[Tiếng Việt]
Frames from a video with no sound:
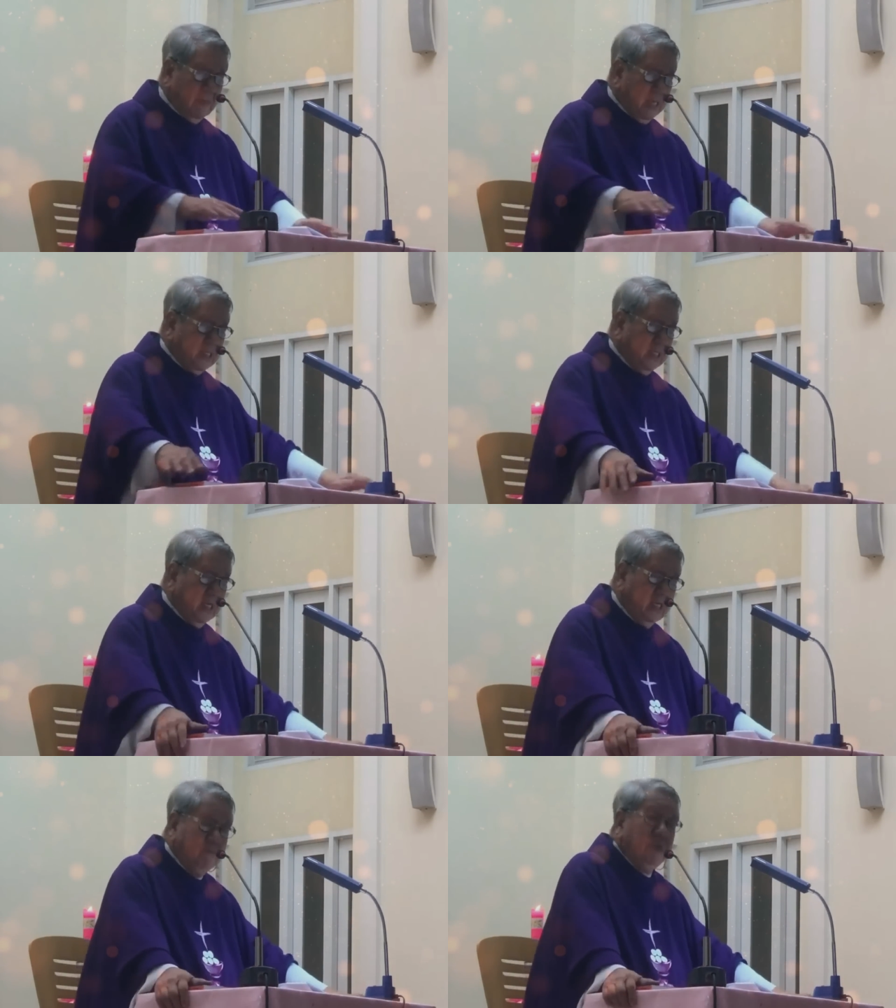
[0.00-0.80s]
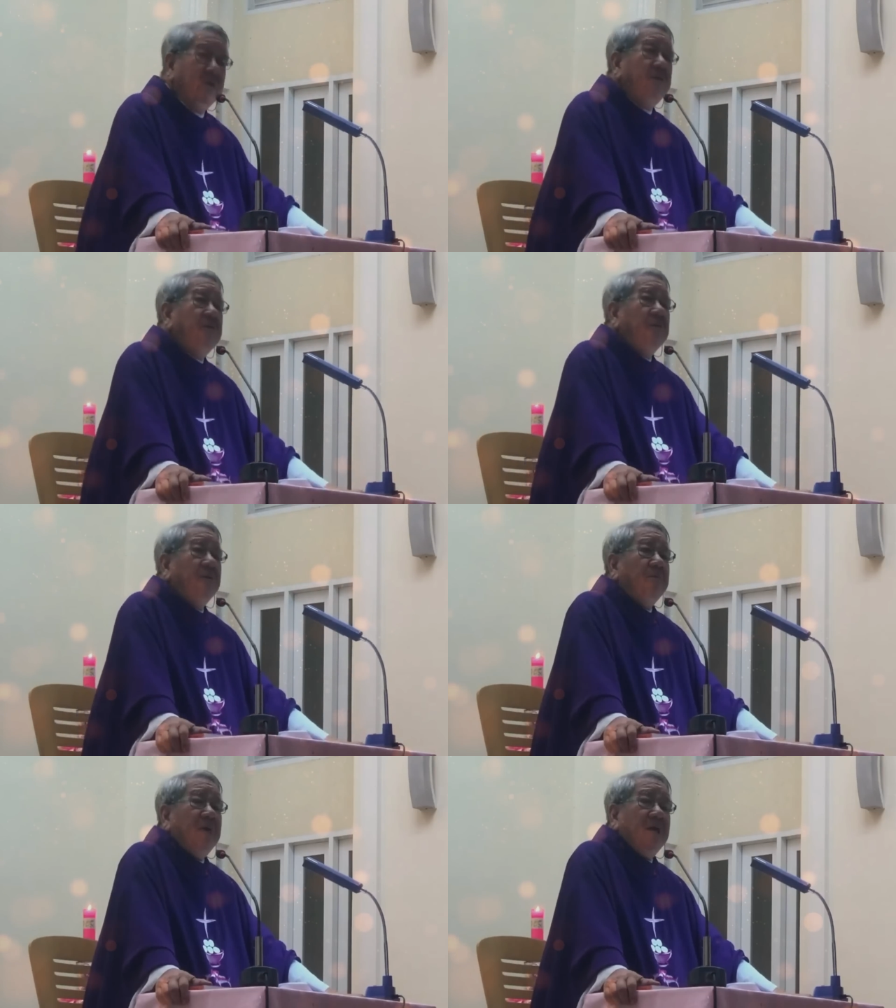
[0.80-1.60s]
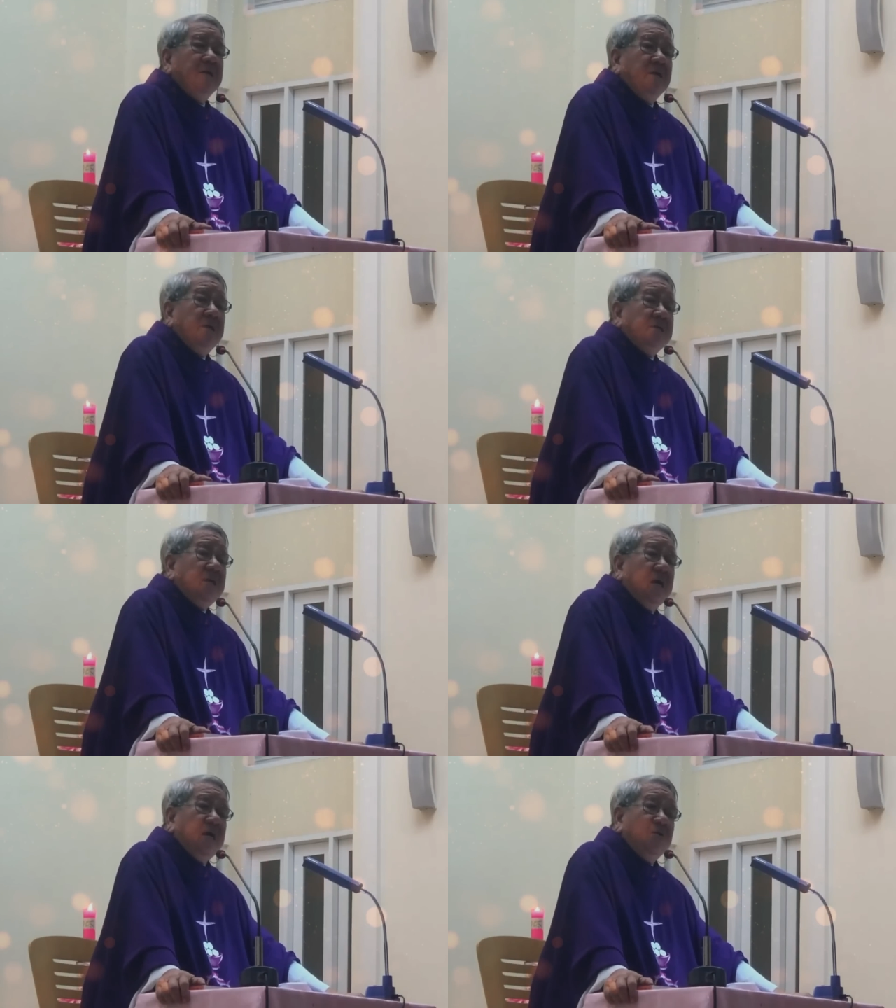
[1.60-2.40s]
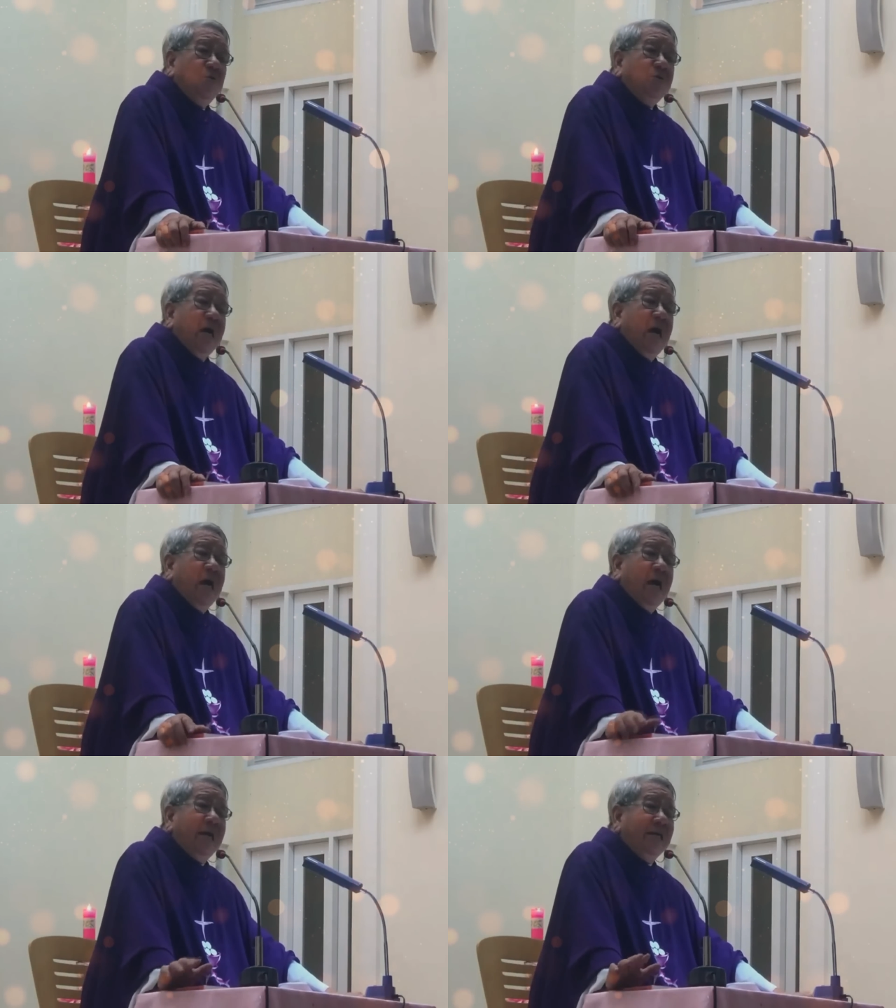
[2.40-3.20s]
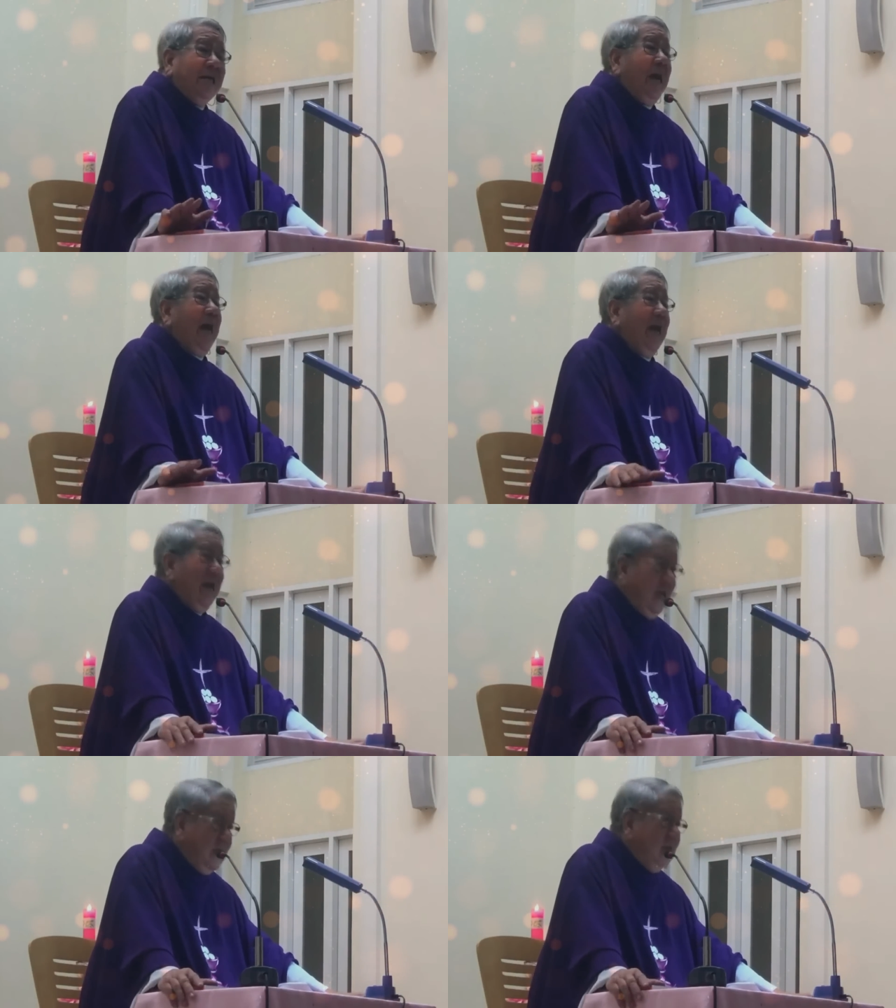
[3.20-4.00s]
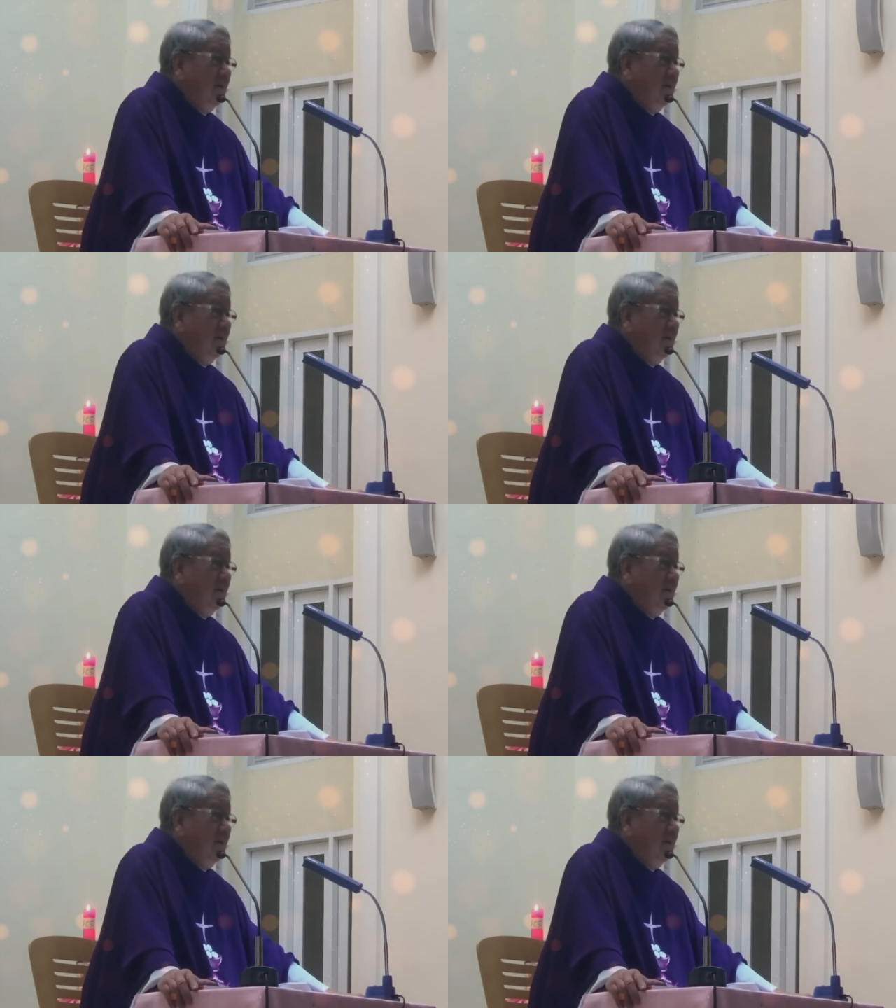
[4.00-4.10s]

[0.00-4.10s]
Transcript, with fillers: các bạn thanh niên nam nữ, mẹ Têrêsa Calcutta hay kể